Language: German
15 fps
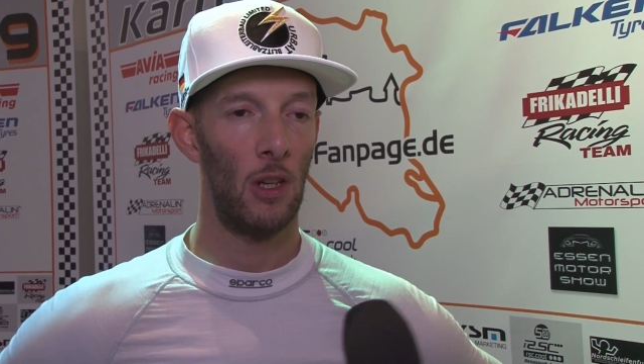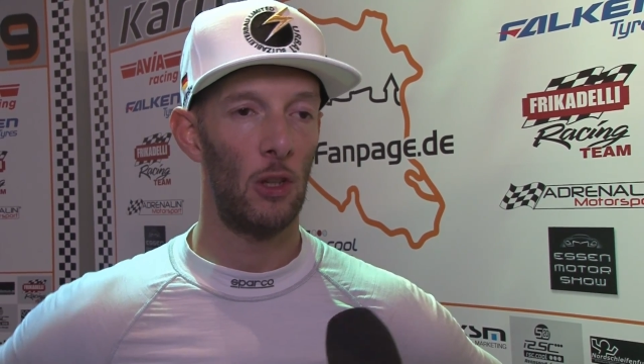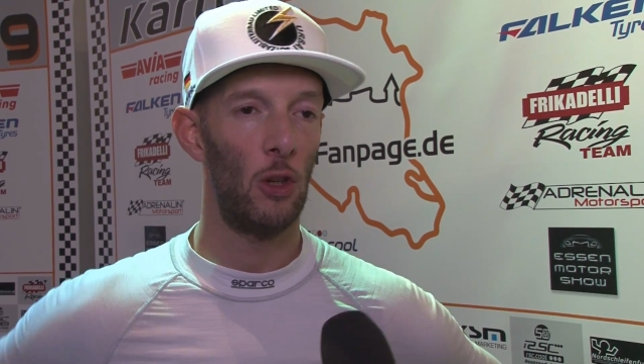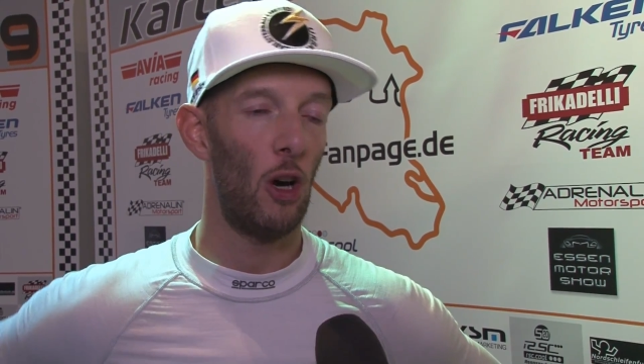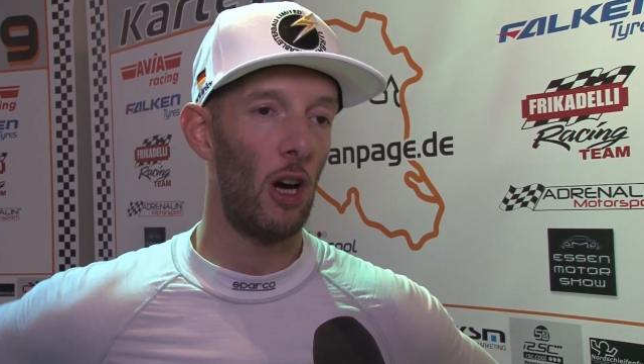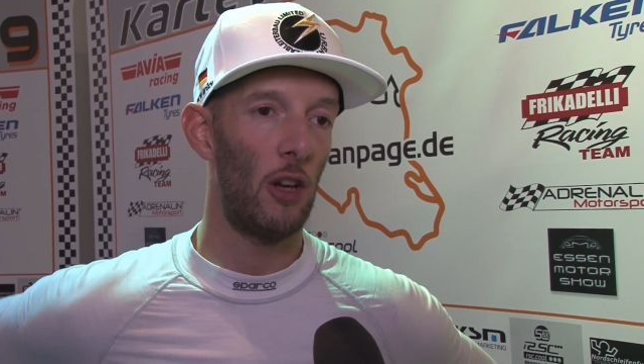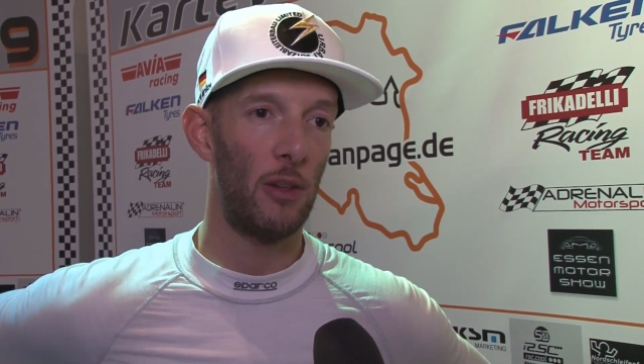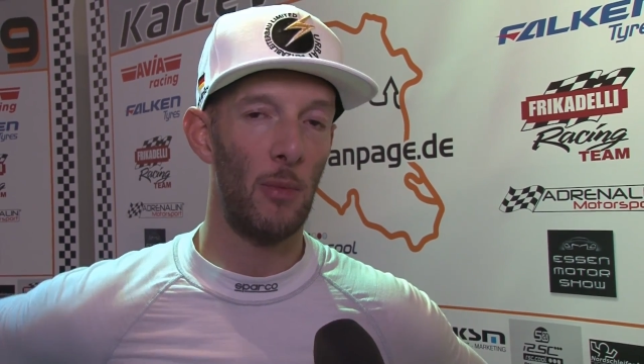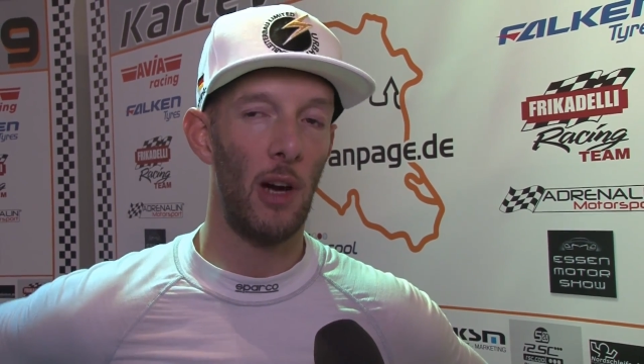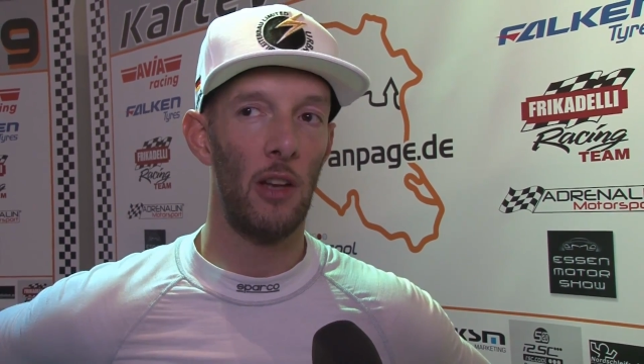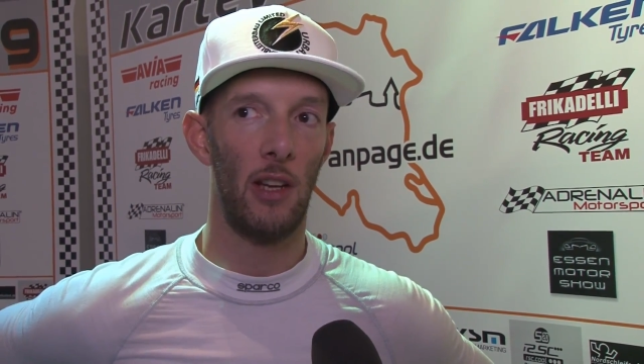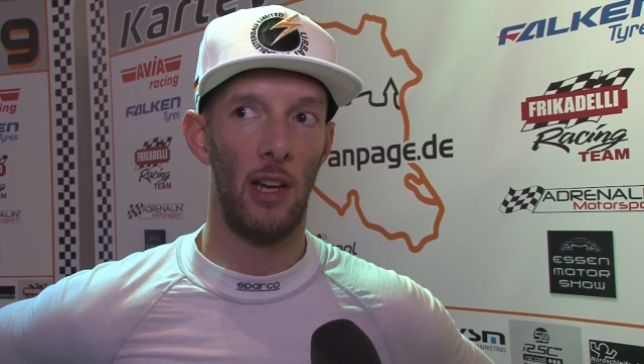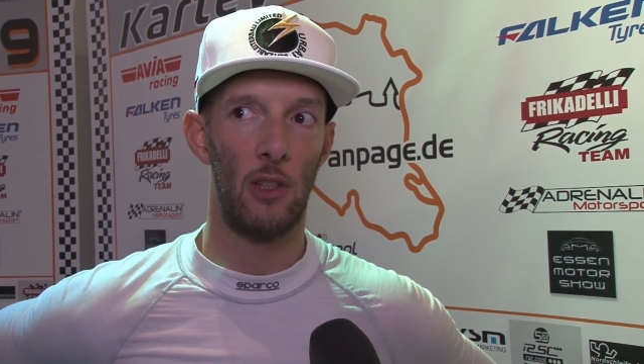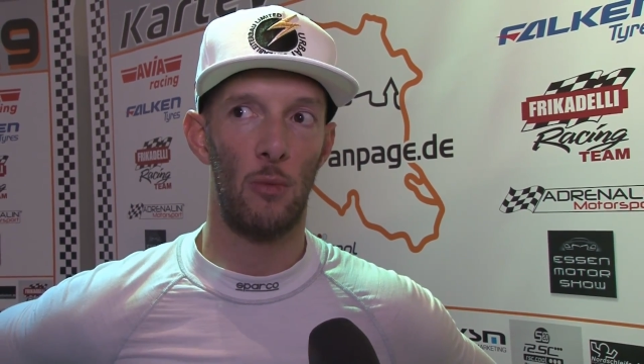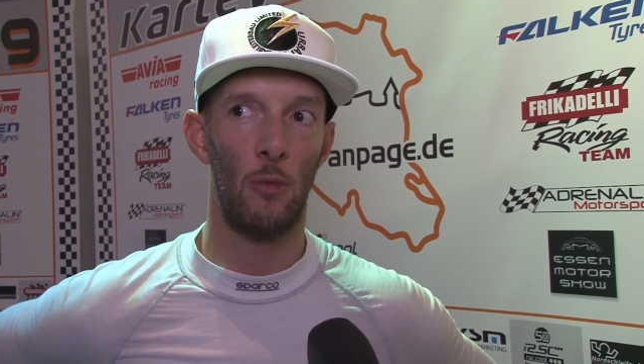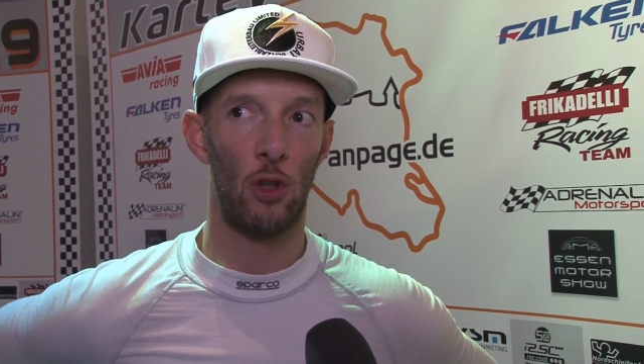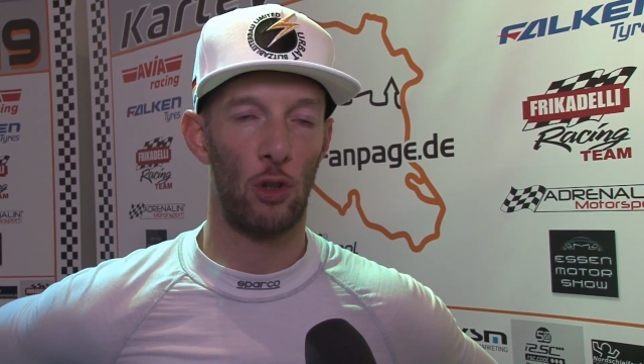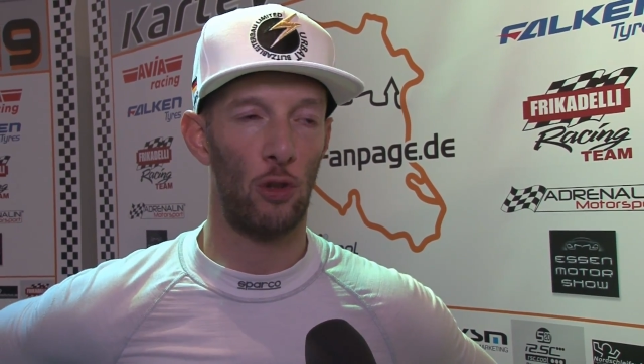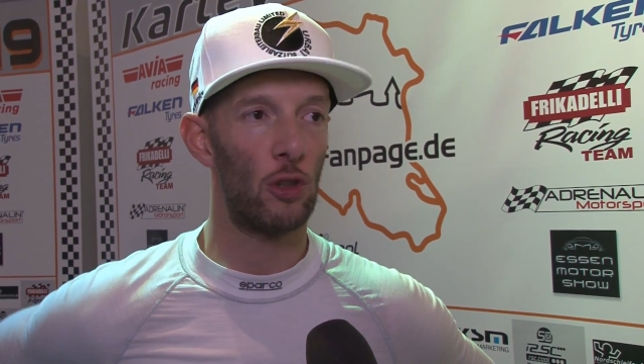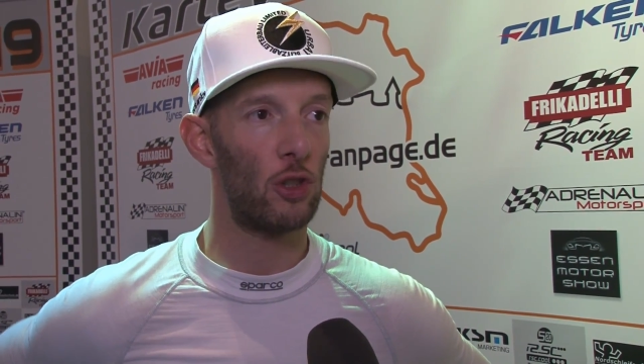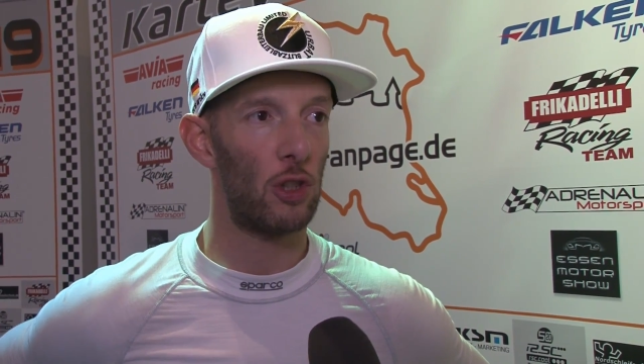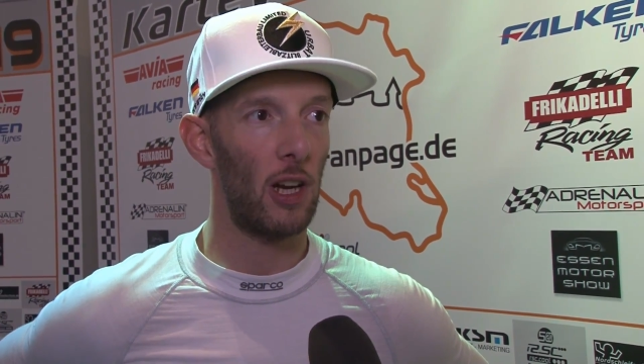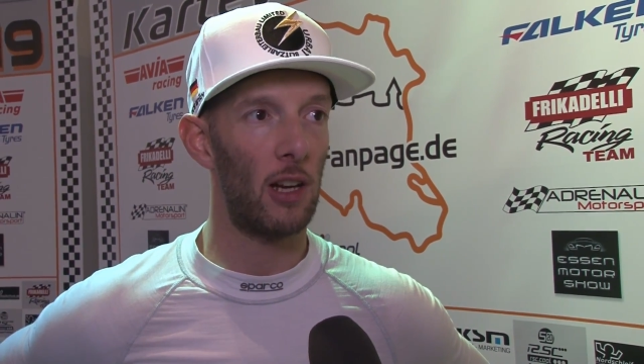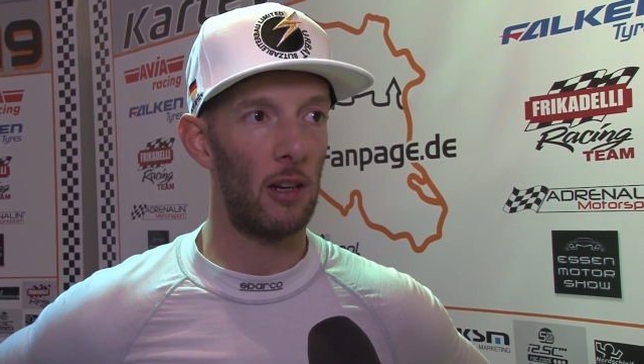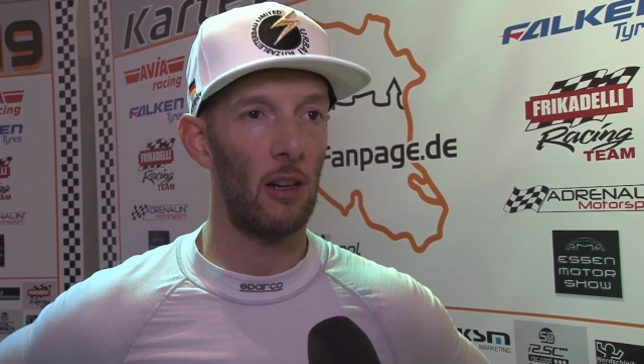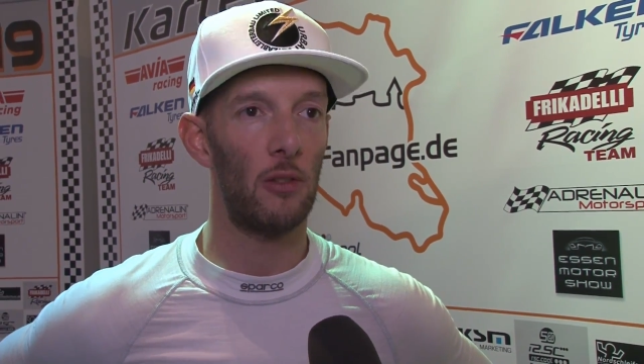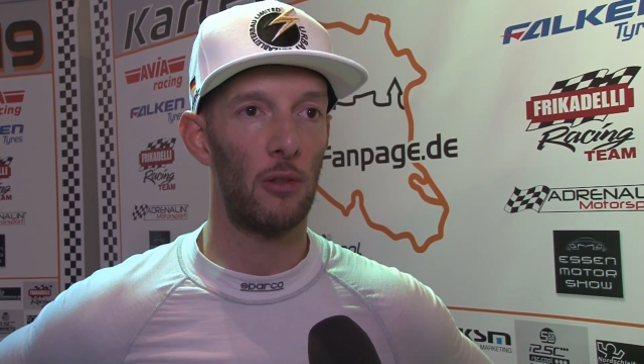Ja, die machen eigentlich immer schöne Strecken.